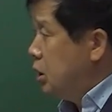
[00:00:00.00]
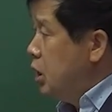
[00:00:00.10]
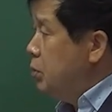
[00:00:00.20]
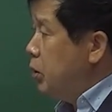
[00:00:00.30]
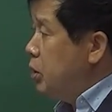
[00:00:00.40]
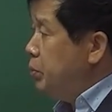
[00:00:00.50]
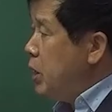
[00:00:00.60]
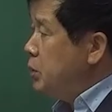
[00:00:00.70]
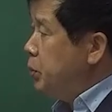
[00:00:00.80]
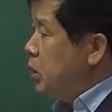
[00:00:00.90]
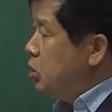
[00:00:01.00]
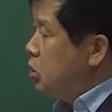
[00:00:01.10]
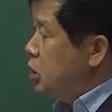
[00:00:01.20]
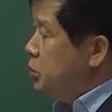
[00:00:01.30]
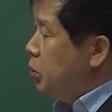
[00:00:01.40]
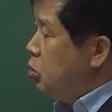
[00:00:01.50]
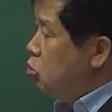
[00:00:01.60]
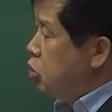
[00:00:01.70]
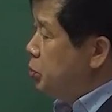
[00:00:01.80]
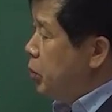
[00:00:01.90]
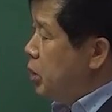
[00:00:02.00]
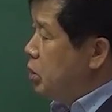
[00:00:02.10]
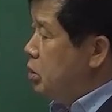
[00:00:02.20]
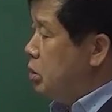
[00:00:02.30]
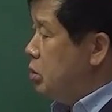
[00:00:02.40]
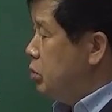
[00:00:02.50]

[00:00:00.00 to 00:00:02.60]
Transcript: 1번은 80%, 2번은 90%,